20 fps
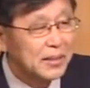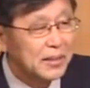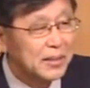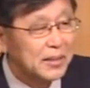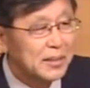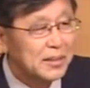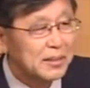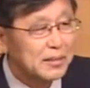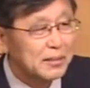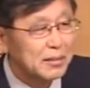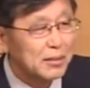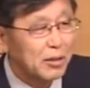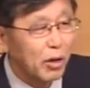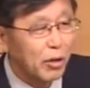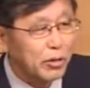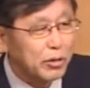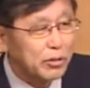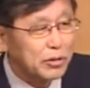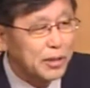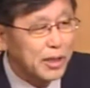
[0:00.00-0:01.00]
이거를
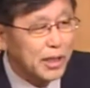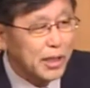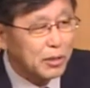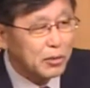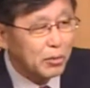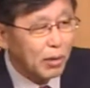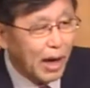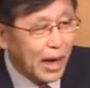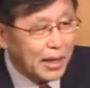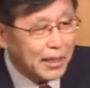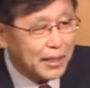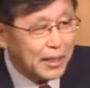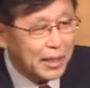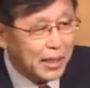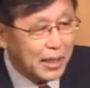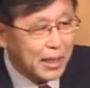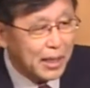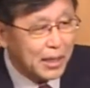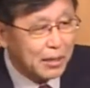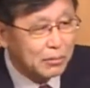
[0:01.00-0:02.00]
너희들에게도 알게
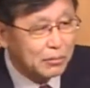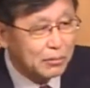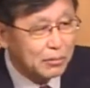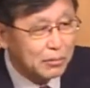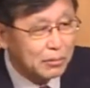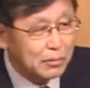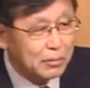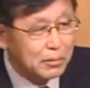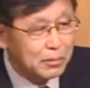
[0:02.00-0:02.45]
해갖고